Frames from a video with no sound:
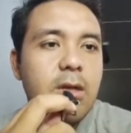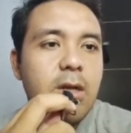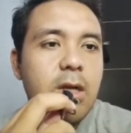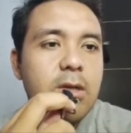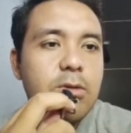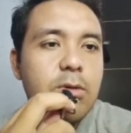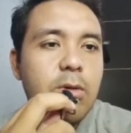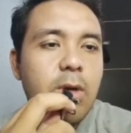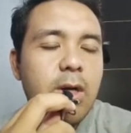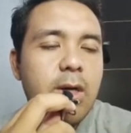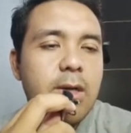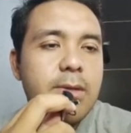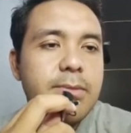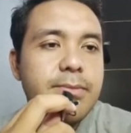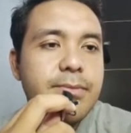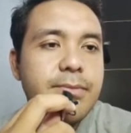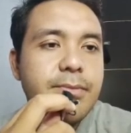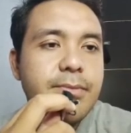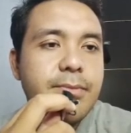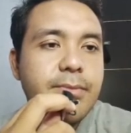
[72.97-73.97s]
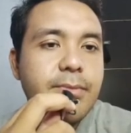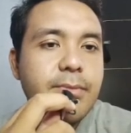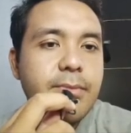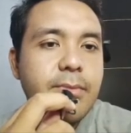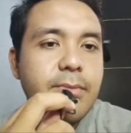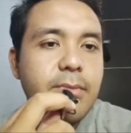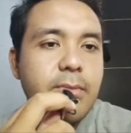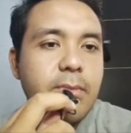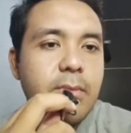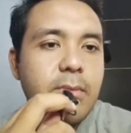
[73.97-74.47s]
di langsung keluar nggak?
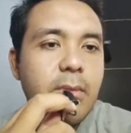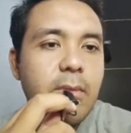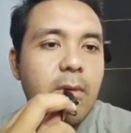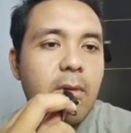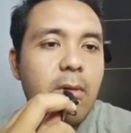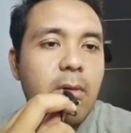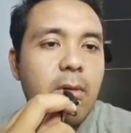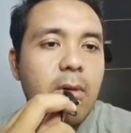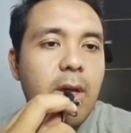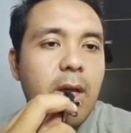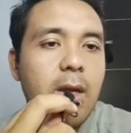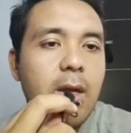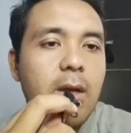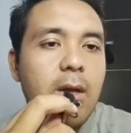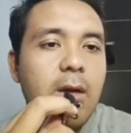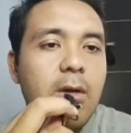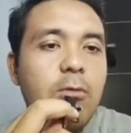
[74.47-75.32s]
Oke. Okay.